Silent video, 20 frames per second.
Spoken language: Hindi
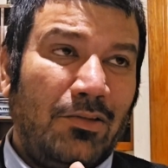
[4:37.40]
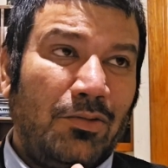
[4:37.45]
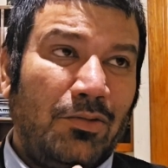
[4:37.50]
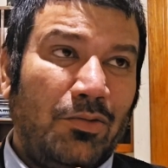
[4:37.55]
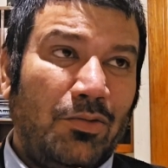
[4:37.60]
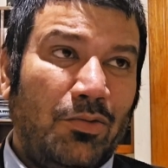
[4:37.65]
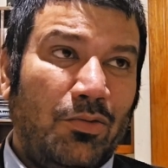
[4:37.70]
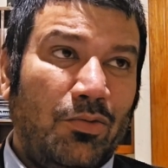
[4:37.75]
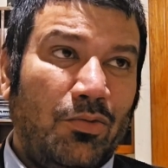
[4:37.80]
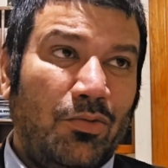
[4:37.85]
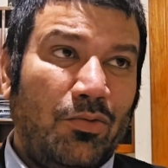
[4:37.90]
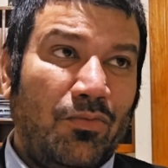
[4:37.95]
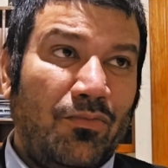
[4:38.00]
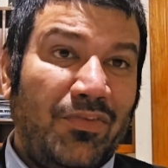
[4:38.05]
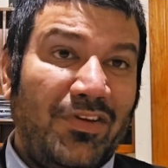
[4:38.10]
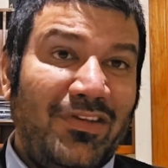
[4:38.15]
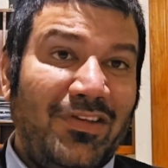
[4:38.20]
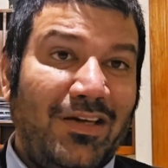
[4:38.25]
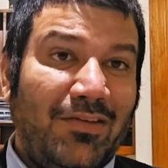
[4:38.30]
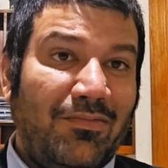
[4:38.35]
तो
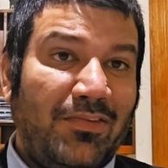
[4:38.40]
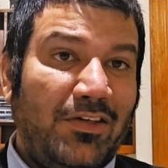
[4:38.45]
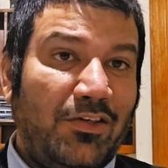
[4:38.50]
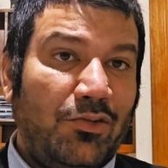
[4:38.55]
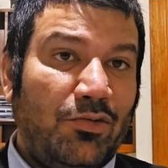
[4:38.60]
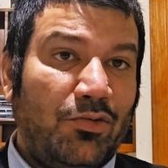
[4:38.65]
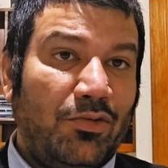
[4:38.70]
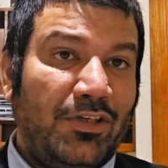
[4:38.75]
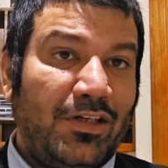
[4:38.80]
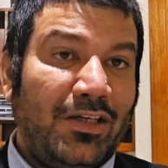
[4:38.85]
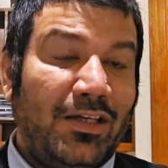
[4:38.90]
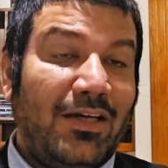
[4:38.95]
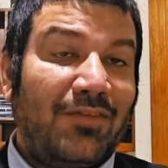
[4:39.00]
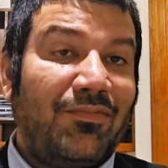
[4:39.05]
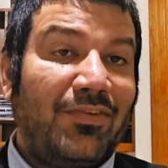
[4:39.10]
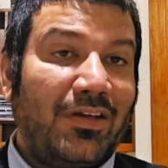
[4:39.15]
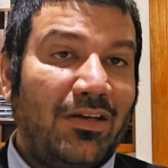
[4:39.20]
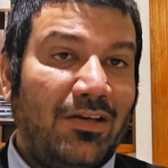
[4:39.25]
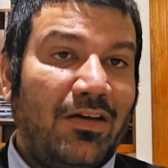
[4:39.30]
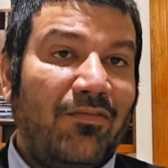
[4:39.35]
वीज़ा फ़ीस को ये
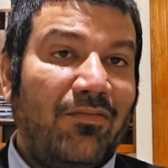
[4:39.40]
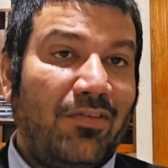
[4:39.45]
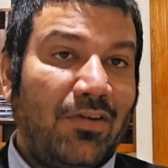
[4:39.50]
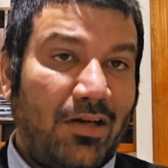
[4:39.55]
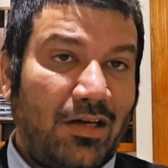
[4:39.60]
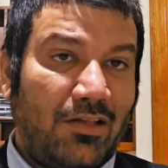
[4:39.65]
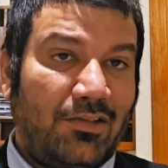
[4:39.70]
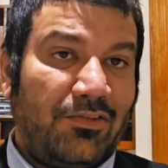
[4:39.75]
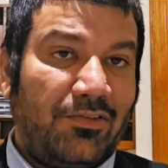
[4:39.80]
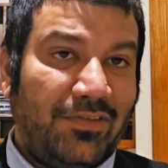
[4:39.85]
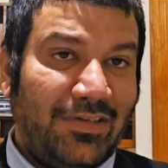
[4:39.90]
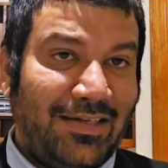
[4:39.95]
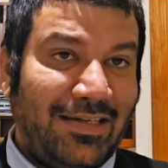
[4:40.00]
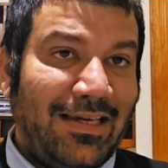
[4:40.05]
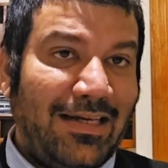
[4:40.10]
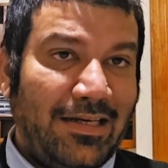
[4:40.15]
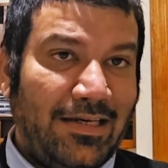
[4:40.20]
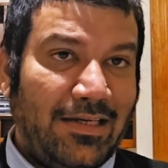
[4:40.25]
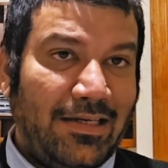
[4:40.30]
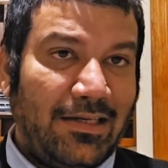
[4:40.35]
फिलहाल वक्त
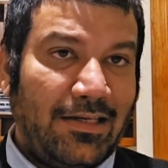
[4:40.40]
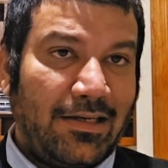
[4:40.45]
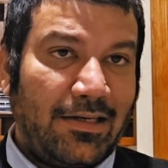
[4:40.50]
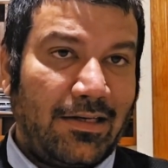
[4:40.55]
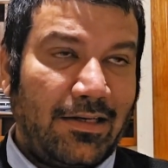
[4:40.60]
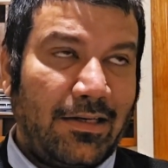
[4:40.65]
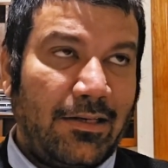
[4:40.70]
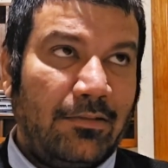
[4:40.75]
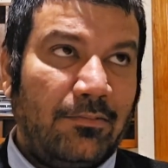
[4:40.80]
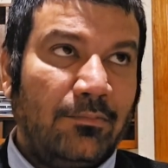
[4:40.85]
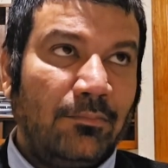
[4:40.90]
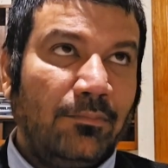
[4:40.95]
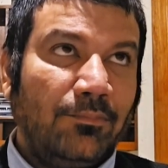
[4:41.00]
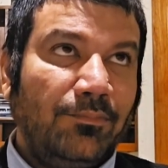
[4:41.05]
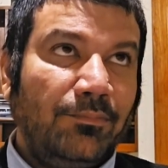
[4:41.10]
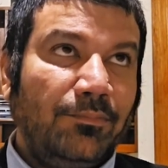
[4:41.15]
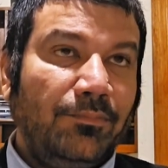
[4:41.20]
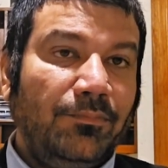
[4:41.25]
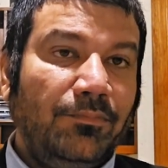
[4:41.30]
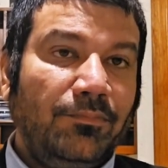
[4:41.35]
डील नहीं कर
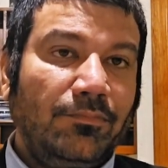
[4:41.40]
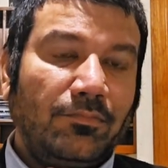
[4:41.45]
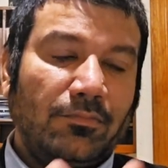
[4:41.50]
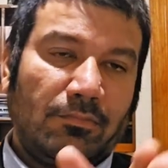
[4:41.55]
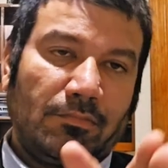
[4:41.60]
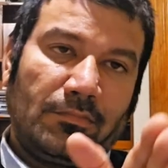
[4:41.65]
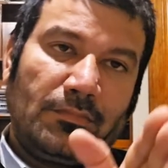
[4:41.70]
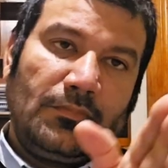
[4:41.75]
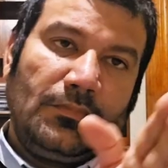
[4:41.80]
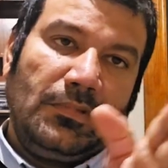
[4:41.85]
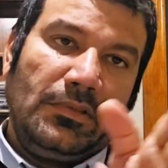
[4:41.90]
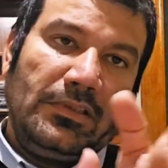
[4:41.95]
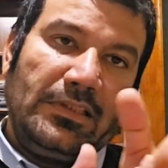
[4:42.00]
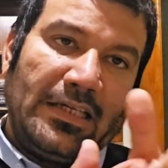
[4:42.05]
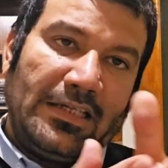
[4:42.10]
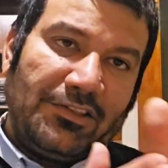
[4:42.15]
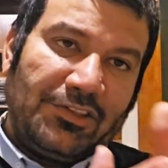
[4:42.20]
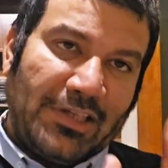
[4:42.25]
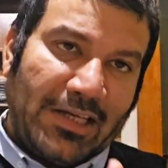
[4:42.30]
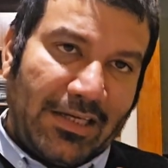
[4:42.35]
रहे
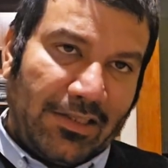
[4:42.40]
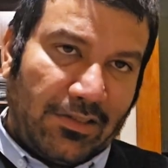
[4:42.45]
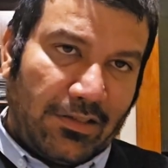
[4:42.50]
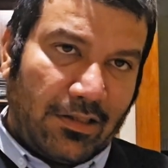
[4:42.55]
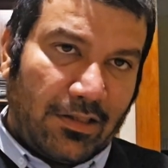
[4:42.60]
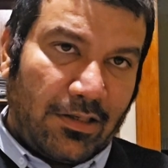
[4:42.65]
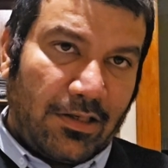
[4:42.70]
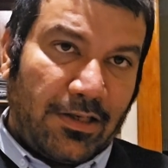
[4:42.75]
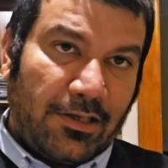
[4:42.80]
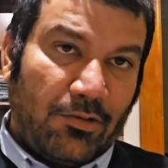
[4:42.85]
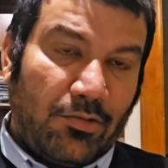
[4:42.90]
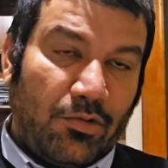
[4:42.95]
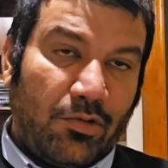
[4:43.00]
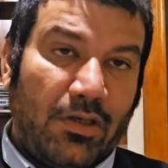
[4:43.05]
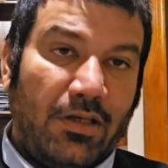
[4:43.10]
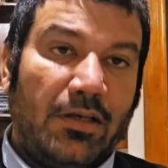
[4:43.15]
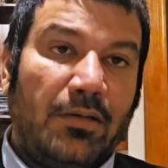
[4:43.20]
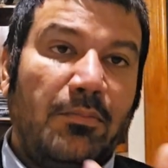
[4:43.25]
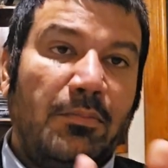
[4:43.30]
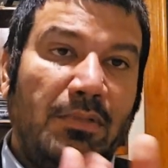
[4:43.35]
या शायद कर रहे
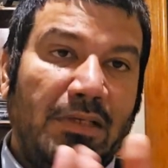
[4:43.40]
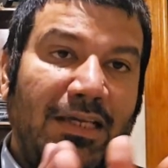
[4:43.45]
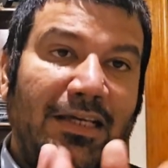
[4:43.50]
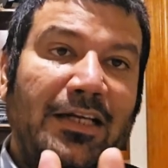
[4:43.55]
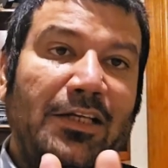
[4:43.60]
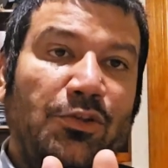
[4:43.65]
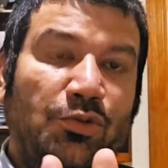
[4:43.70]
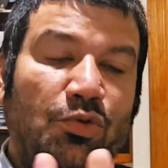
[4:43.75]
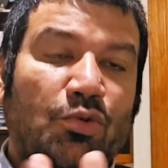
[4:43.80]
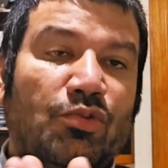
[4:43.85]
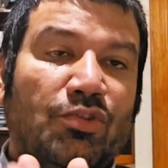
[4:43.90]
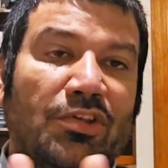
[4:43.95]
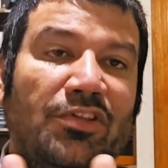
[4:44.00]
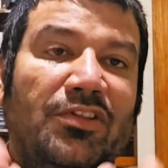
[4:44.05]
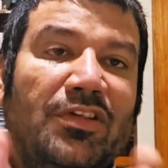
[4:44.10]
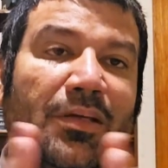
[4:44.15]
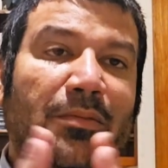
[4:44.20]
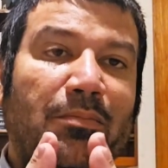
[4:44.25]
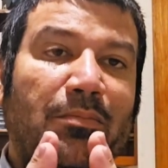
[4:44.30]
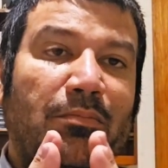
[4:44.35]
होंगे लेकिन जो
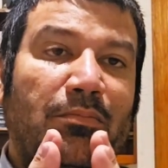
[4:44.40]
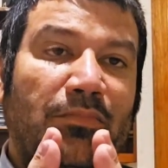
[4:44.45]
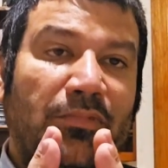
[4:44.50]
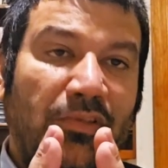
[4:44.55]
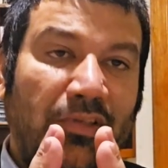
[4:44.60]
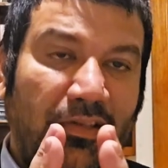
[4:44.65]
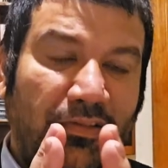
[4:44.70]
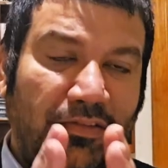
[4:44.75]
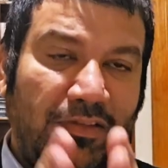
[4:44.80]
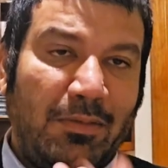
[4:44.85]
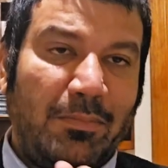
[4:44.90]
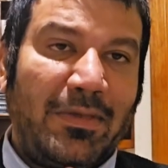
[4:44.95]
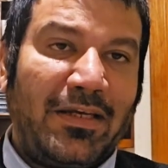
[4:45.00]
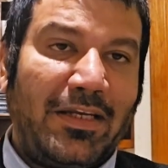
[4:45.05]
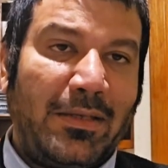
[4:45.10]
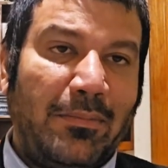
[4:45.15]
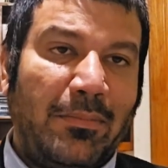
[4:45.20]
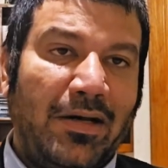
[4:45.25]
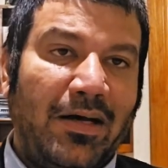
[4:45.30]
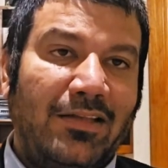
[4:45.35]
जिसके जिससे
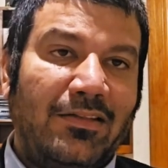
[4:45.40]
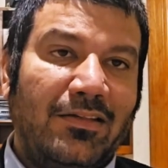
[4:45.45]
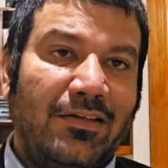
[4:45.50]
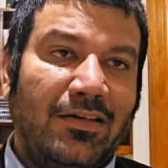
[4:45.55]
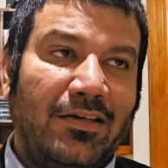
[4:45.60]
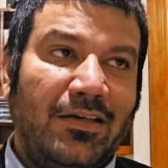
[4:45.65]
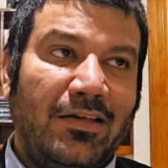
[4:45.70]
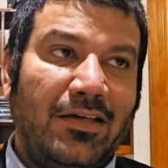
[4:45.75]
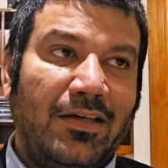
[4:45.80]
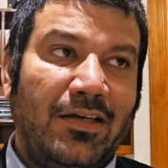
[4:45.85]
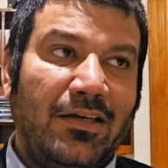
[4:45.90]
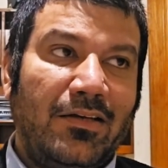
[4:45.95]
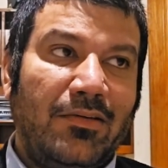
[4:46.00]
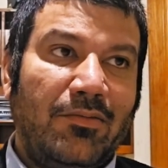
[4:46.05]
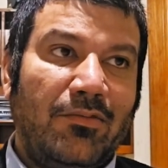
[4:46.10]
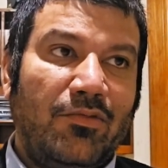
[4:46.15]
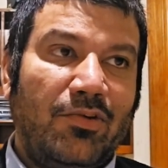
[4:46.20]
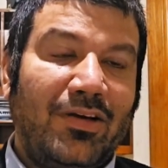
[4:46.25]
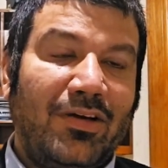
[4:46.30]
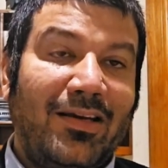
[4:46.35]
मैंने बात करी है
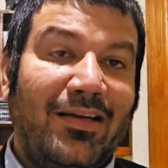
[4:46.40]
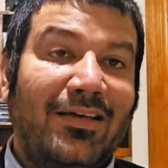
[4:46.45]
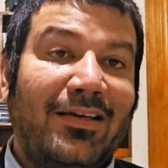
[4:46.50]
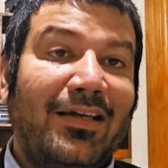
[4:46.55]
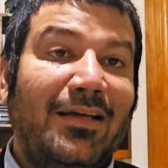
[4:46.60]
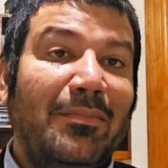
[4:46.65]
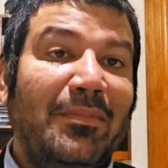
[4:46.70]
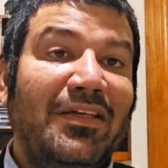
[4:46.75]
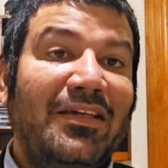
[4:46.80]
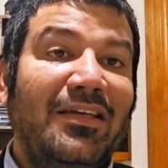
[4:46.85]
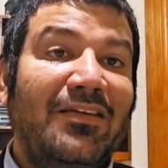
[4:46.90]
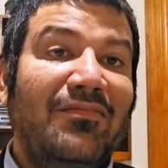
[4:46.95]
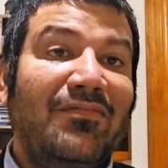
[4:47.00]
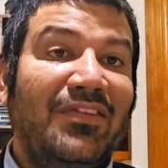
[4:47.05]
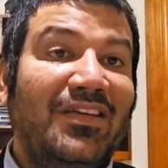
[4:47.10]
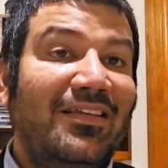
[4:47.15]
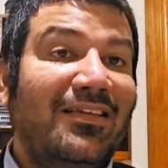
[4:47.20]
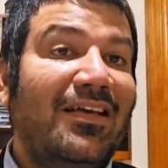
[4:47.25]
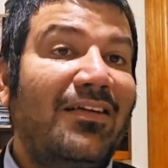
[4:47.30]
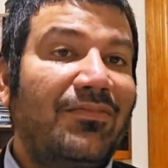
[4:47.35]
वो कह रहा कि अभी ये
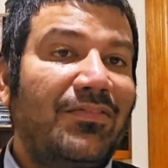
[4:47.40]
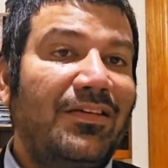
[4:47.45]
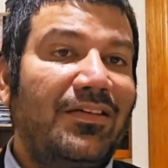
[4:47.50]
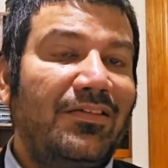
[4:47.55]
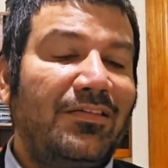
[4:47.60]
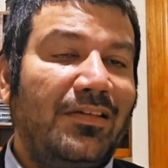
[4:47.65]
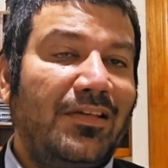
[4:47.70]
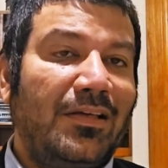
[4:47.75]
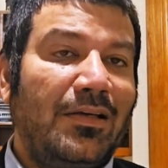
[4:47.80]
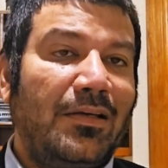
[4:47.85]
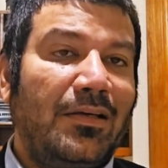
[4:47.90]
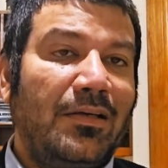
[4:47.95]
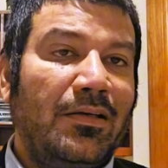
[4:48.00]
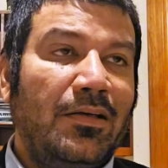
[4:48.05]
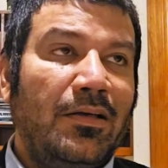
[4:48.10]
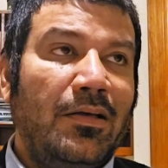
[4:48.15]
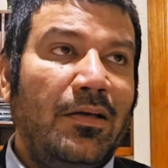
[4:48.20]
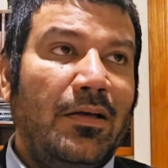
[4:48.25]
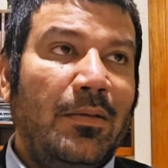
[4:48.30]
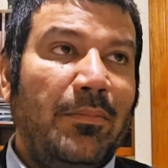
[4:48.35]
वीज़ा फ़ीस नहीं है
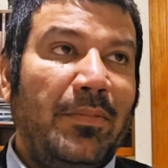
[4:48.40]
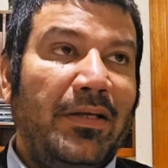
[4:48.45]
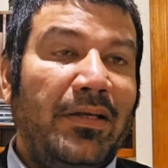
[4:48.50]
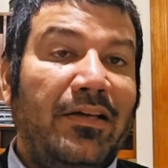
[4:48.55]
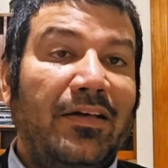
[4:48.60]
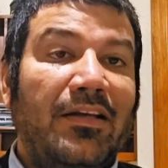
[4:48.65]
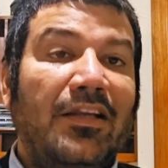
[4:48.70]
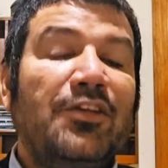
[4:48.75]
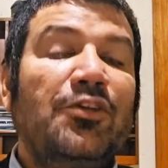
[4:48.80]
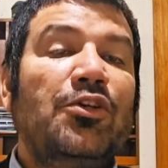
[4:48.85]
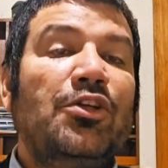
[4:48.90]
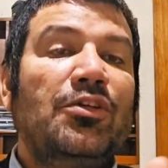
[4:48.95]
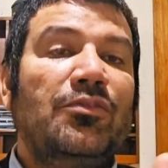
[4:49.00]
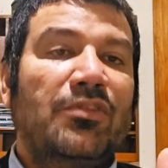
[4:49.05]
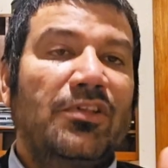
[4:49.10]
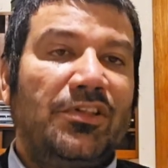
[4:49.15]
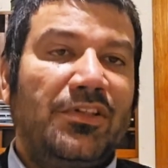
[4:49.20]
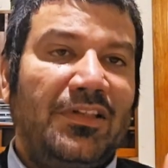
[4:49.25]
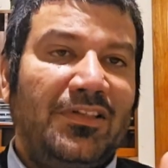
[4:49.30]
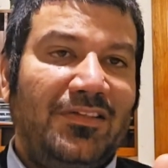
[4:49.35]
पे कर रहे
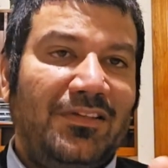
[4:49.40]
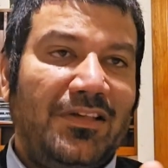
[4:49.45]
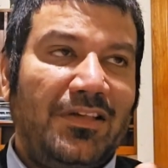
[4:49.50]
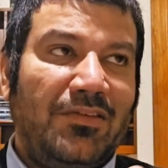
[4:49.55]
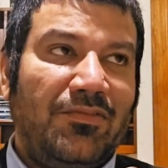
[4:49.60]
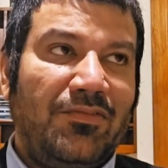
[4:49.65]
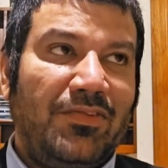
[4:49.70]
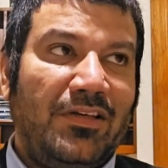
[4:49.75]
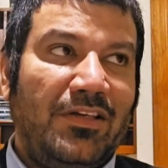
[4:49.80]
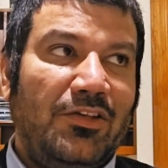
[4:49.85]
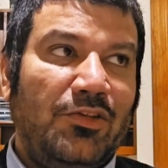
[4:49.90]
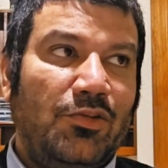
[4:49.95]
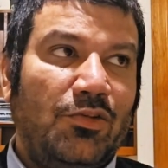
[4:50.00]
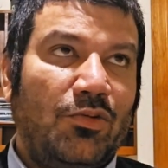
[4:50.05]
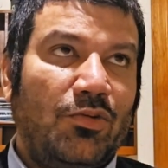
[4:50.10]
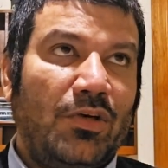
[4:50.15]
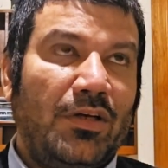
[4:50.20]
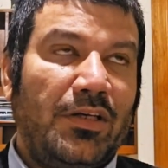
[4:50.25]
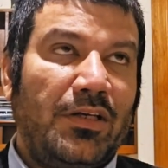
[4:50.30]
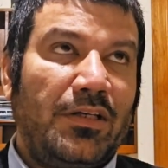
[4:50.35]
यूनिवर्सिटीज़ की फ़ीस
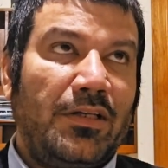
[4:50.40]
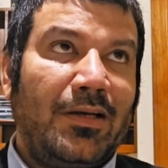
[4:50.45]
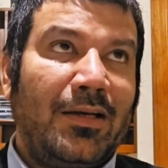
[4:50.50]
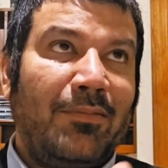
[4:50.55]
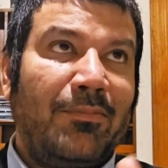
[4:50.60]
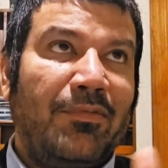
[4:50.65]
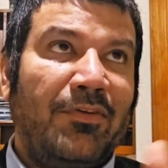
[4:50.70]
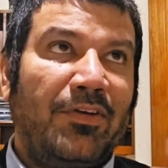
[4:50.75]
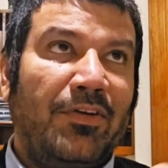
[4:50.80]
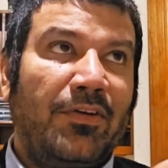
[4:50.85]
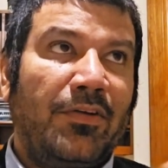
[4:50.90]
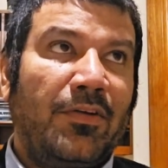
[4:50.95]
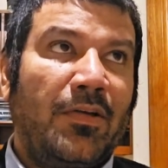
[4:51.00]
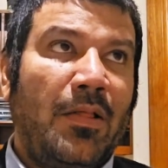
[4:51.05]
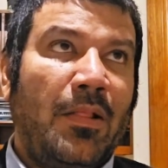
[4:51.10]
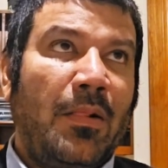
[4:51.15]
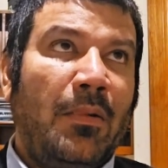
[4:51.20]
हो गई या फिर